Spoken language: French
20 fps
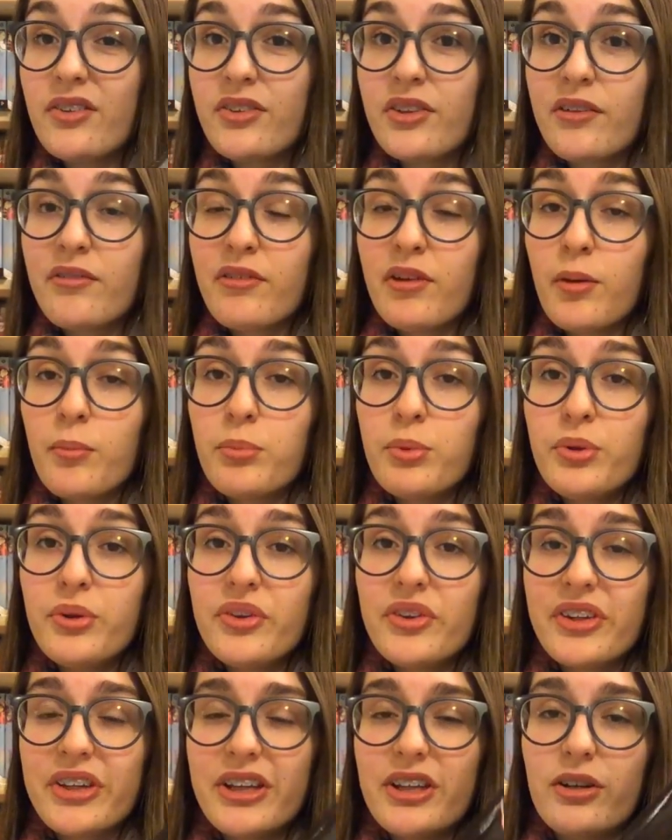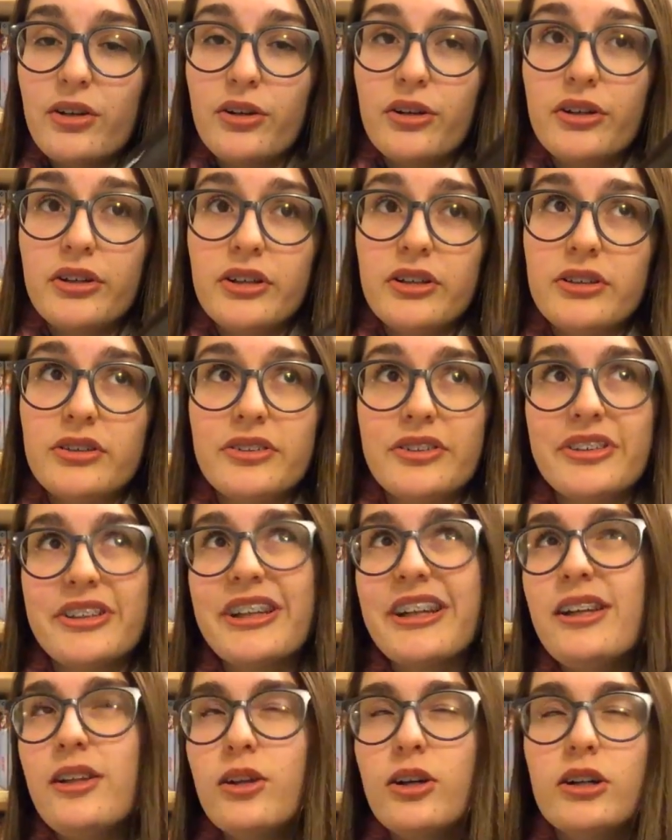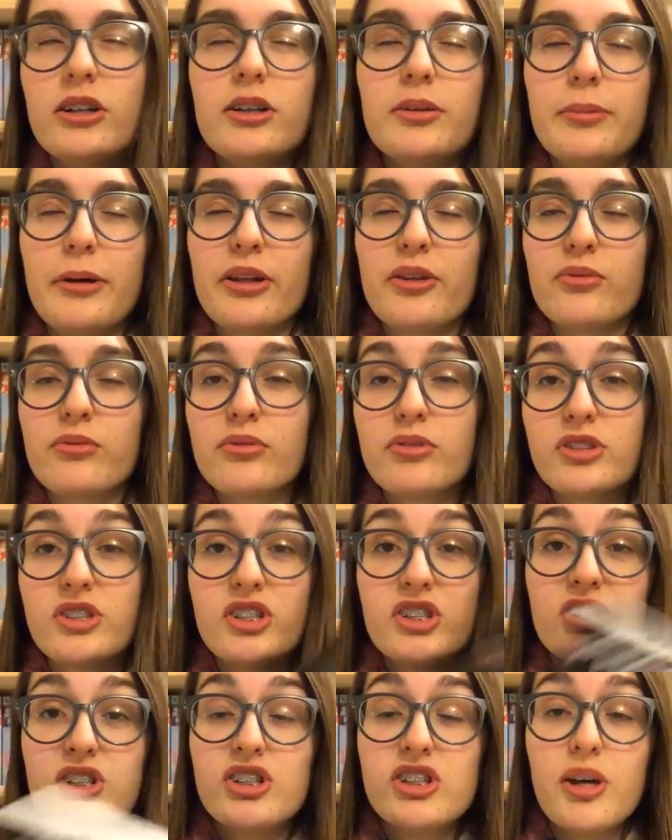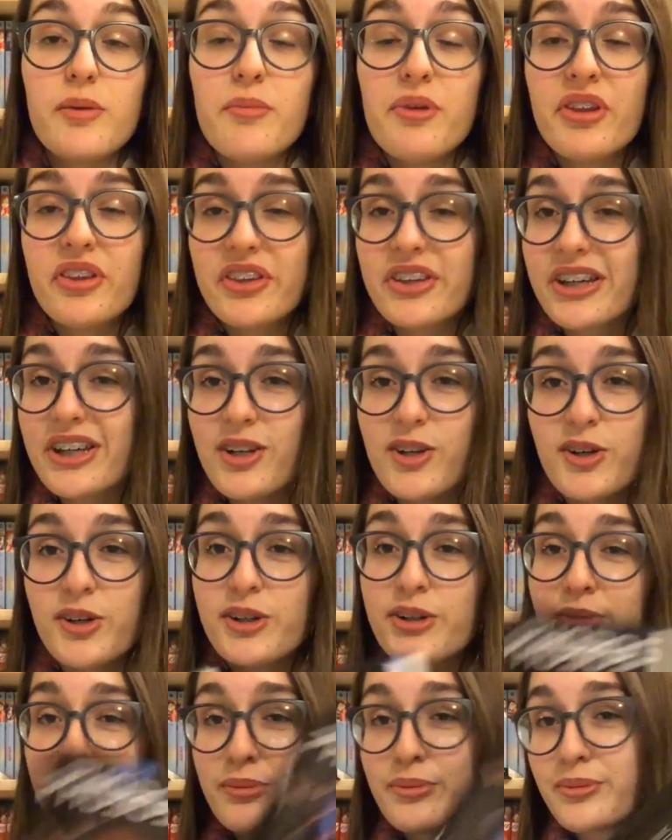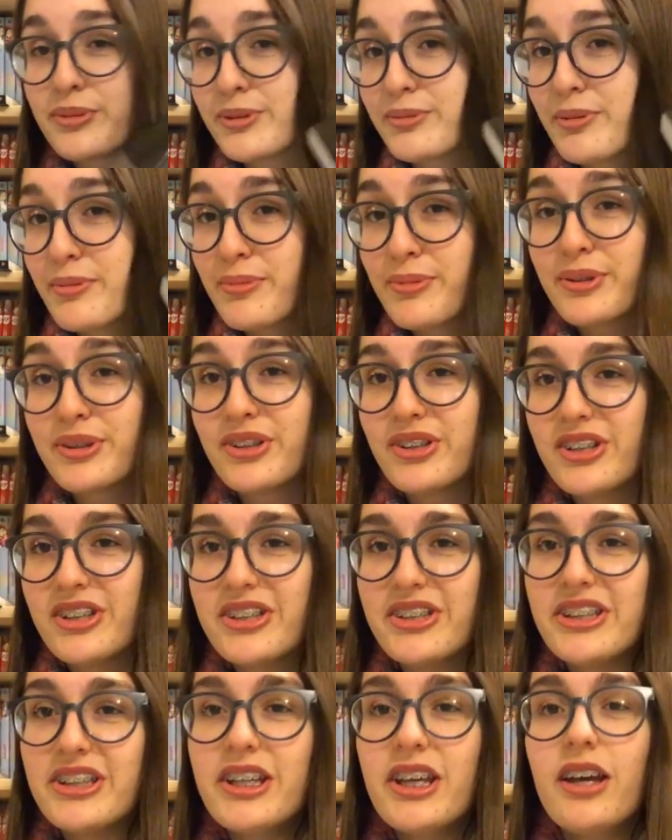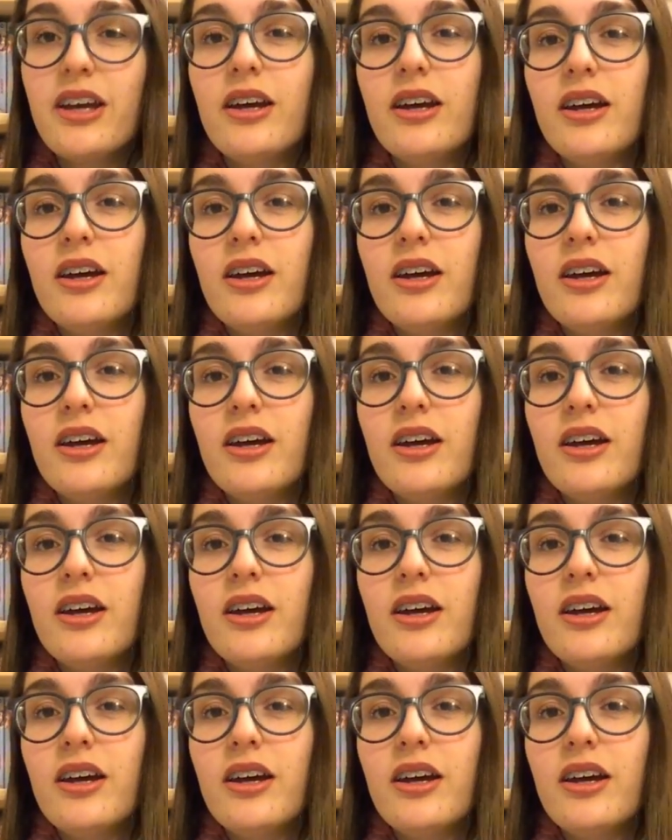ça fait un peu de thriller, thriller, pardon, j'ai jamais thriller, euh, je sais pas pourquoi j'ai dit.